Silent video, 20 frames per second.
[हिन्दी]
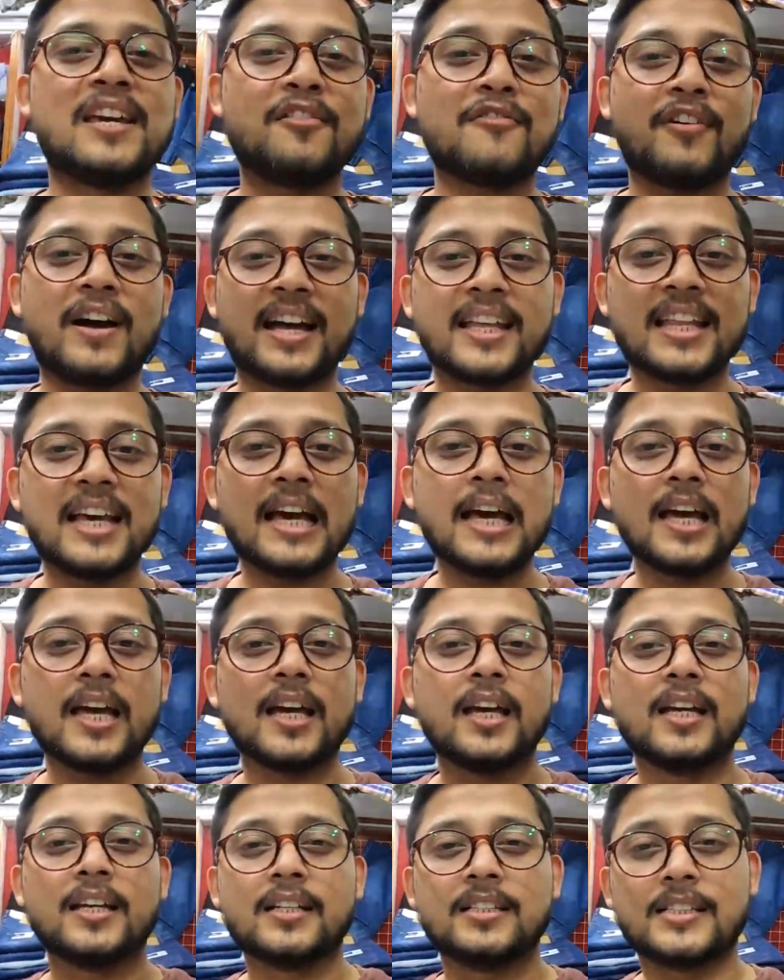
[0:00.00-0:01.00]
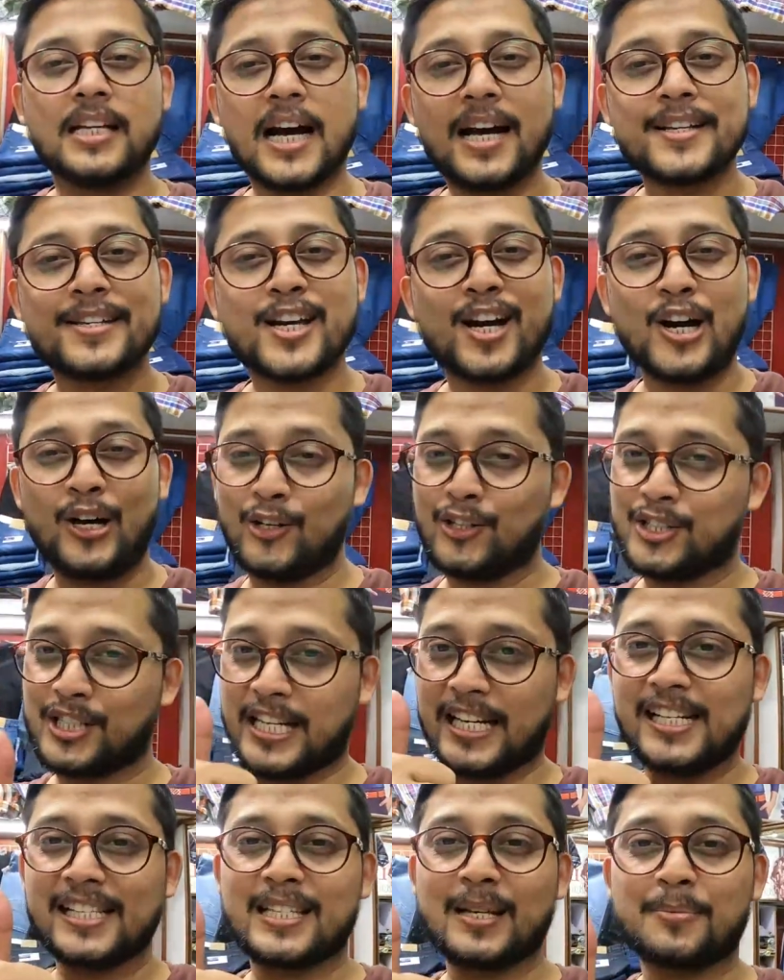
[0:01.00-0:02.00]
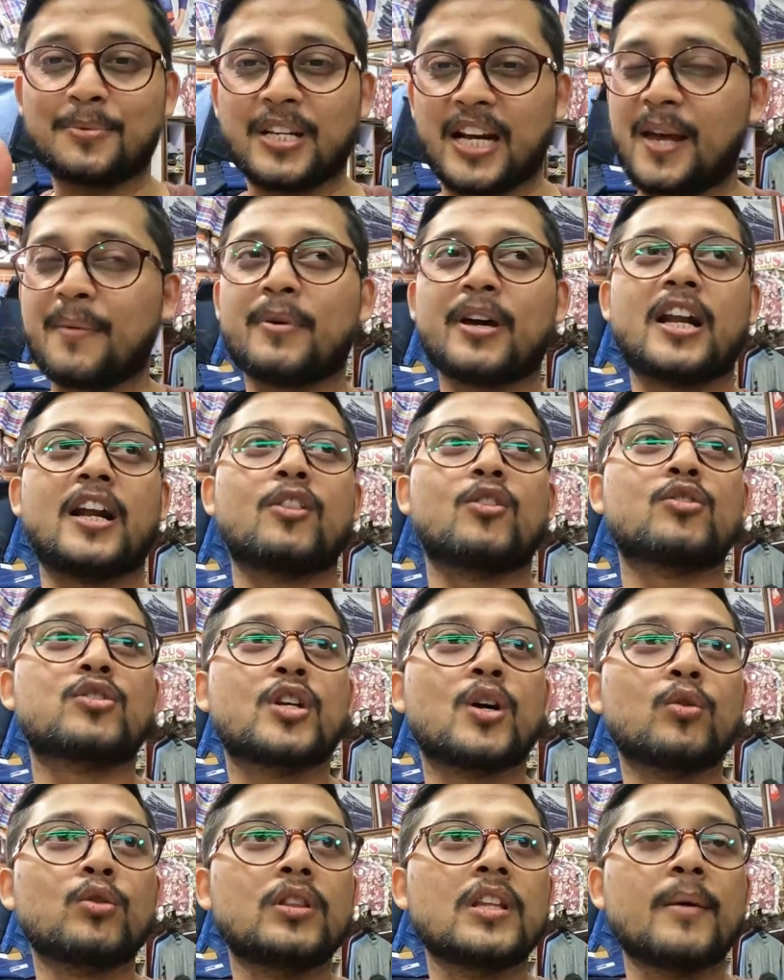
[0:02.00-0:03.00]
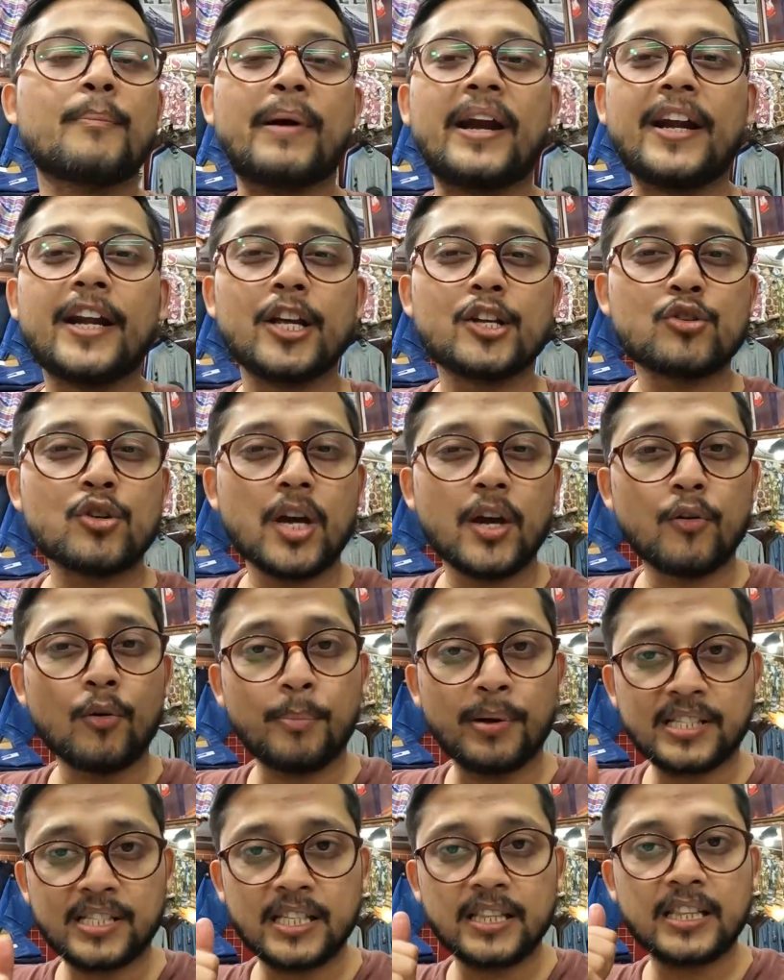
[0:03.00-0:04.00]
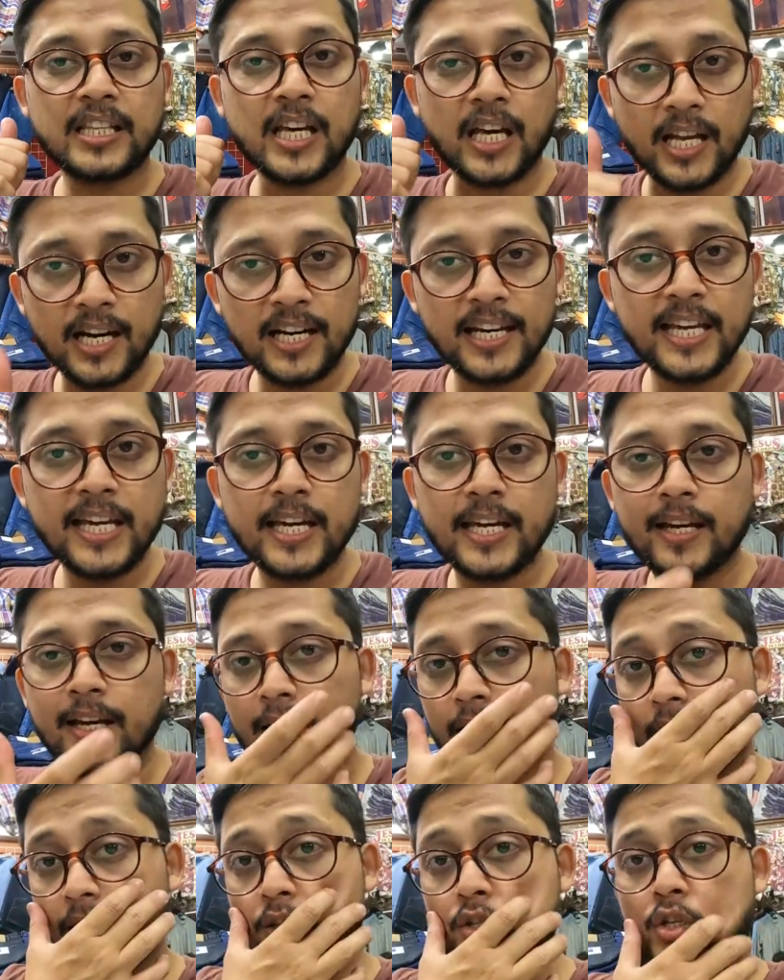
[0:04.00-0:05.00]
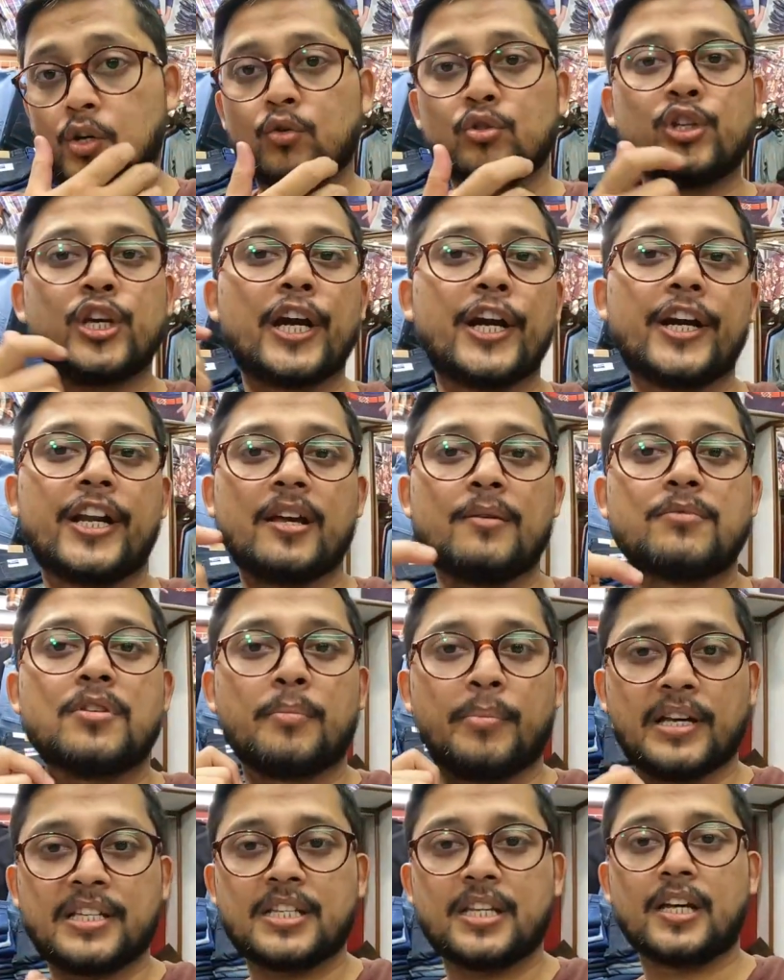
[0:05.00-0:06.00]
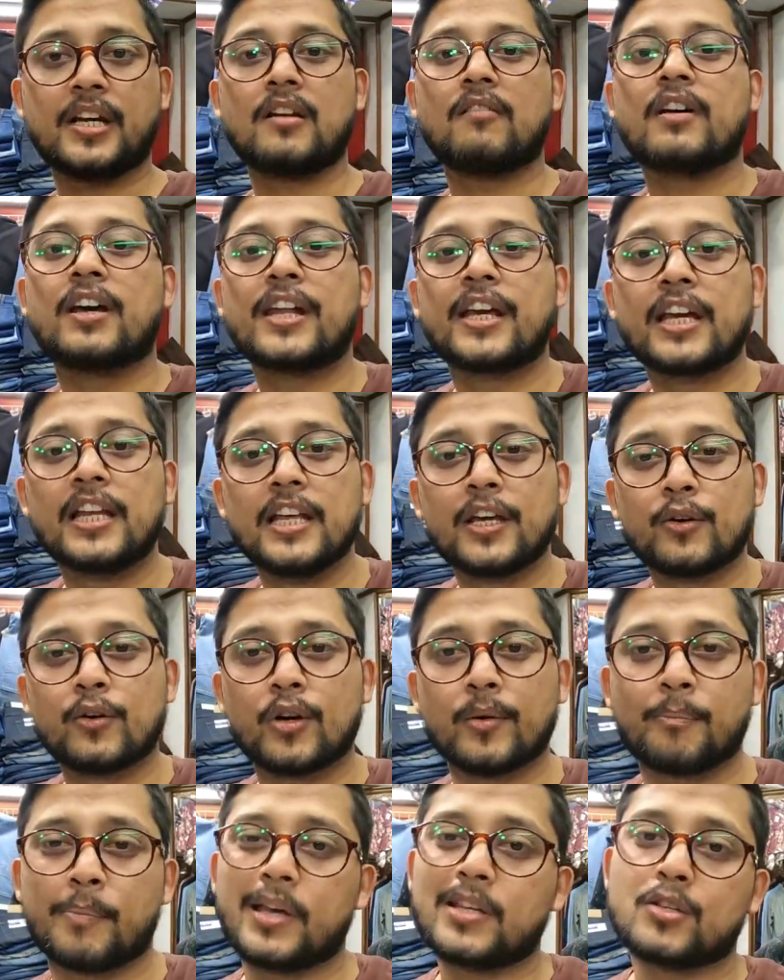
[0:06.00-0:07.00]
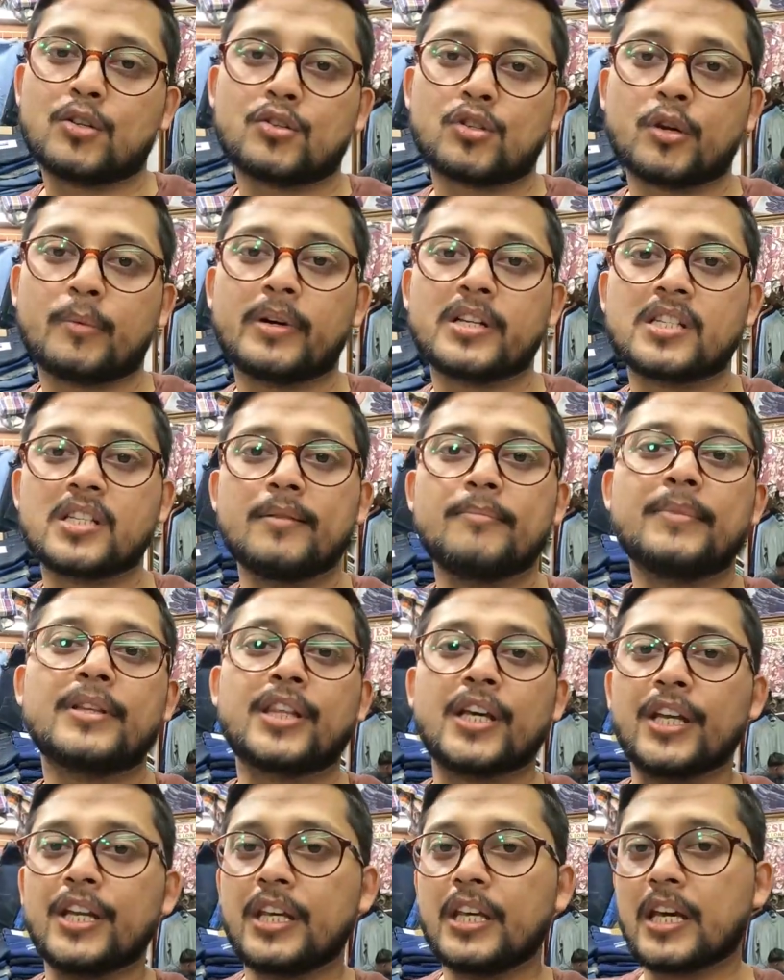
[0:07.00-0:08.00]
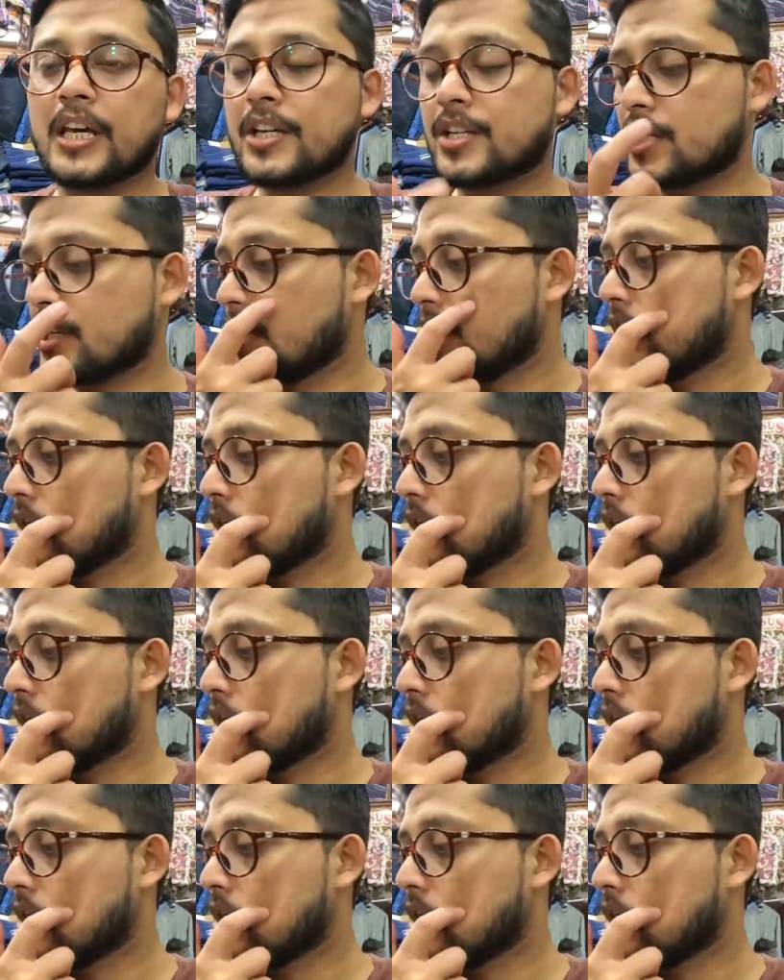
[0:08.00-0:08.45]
ये फ़ायदा है जहाँ जाओ चैनल सब्सक्राइब करा दो सऊद ने पेंटें जो है वो पसंद कर ली हैं सऊद के एटीएम से पैसे निकलवाने के लिए क्योंकि पैसे उसके पास जेब में थे नहीं कैश